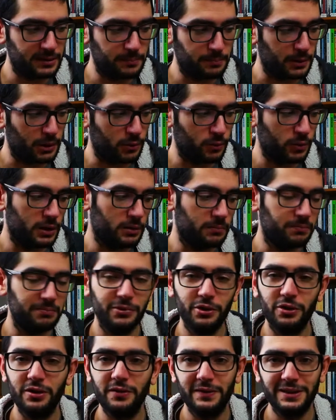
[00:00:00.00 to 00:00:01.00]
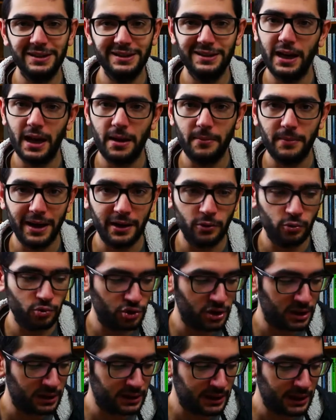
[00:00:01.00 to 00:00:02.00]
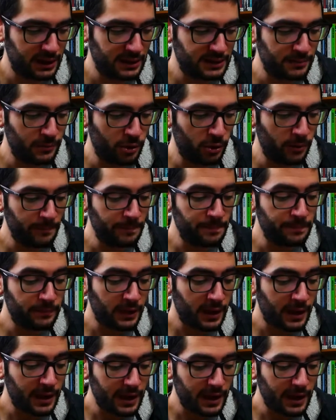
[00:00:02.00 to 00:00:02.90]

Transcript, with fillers: per cui non investirei mai un centesimo